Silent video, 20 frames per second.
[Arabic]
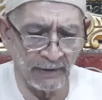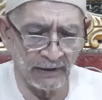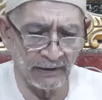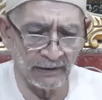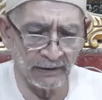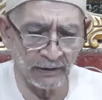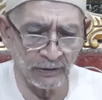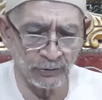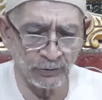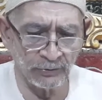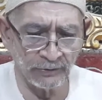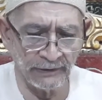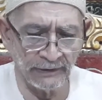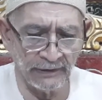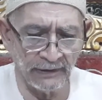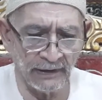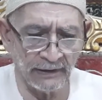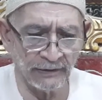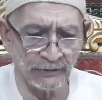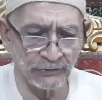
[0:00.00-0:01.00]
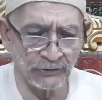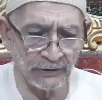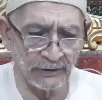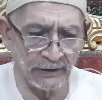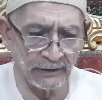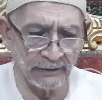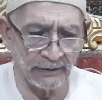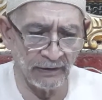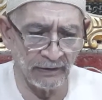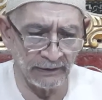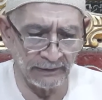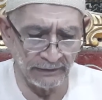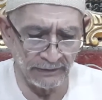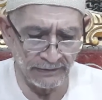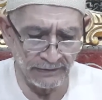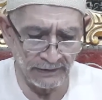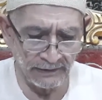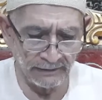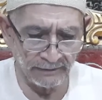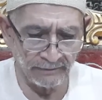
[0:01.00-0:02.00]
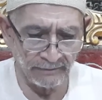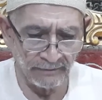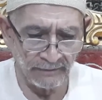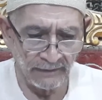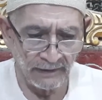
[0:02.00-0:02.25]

على رسول الله صلى الله عليه وسلم